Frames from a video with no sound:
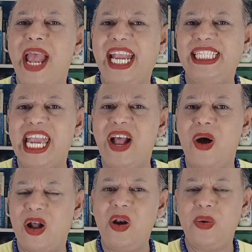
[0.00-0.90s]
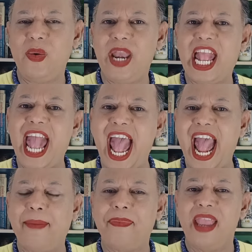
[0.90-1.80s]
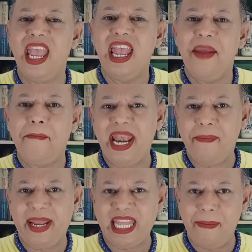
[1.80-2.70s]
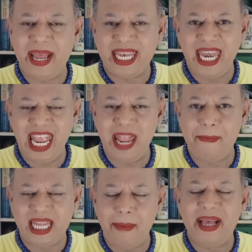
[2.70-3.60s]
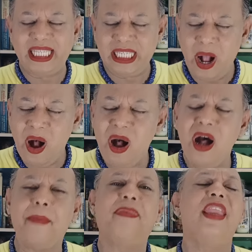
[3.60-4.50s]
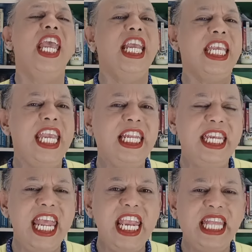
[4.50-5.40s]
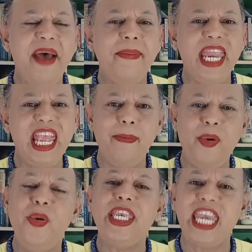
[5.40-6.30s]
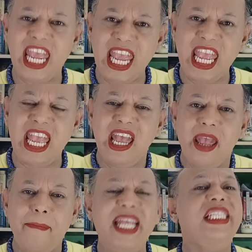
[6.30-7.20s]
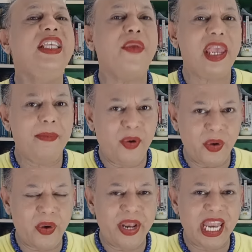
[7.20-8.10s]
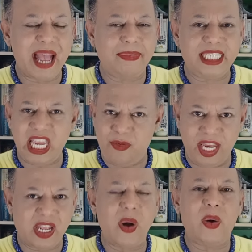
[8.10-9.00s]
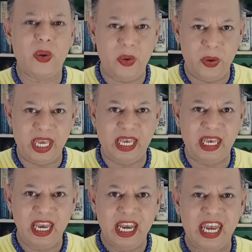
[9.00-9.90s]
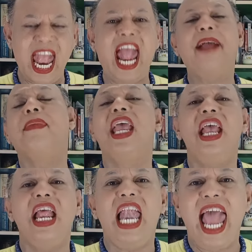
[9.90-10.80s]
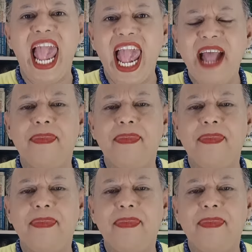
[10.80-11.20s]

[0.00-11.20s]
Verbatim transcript: มหายใจออกก็รู้นะคะ มันปฏิบัติดีปฏิบัติชอบ คิดดีทำดีพูดดีเป็นสิริมงคลกับชีวิตของคุณนะ และ